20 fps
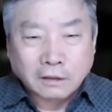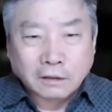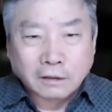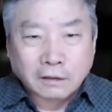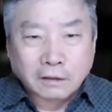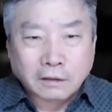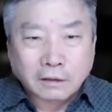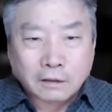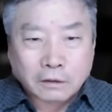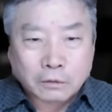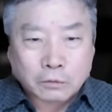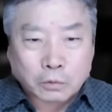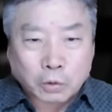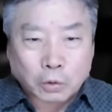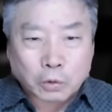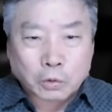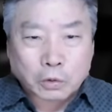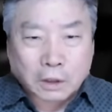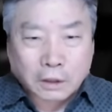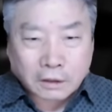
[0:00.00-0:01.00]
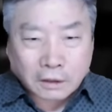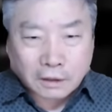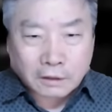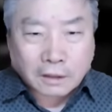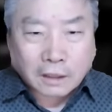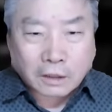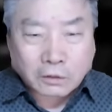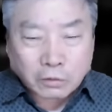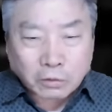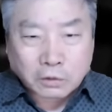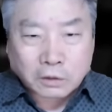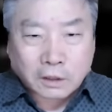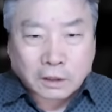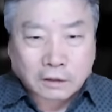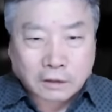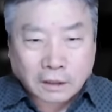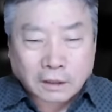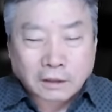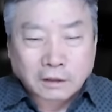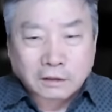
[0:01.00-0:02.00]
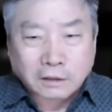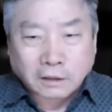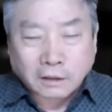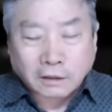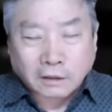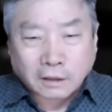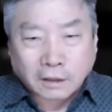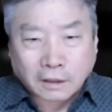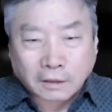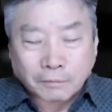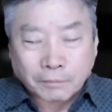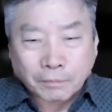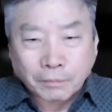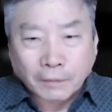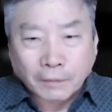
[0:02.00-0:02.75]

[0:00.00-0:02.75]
어, 도륙한다, 난도질한다 이런 식인데